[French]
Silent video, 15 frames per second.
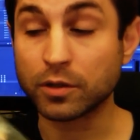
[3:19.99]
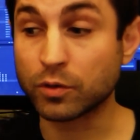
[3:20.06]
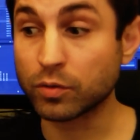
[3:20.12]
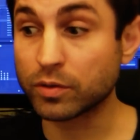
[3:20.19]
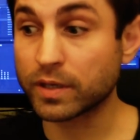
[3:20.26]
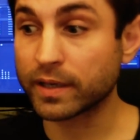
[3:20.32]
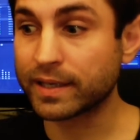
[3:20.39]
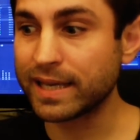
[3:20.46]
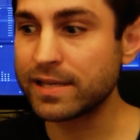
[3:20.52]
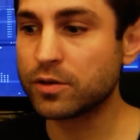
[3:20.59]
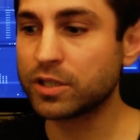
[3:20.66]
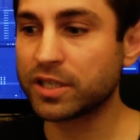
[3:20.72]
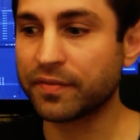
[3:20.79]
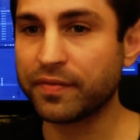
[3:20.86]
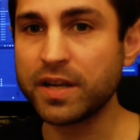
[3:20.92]
Donc, qu'est-ce
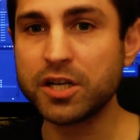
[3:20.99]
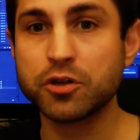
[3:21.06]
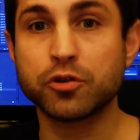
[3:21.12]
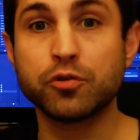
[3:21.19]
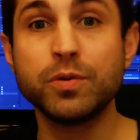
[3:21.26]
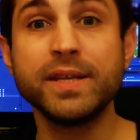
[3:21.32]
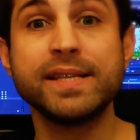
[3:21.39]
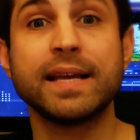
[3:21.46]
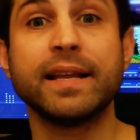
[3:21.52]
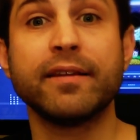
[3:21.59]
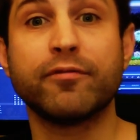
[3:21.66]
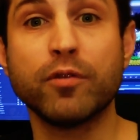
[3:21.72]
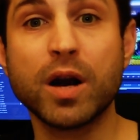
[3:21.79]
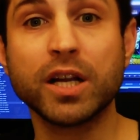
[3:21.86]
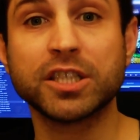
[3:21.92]
que j'ai fait Je suis
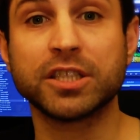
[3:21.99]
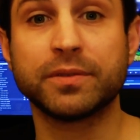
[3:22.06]
allé voir,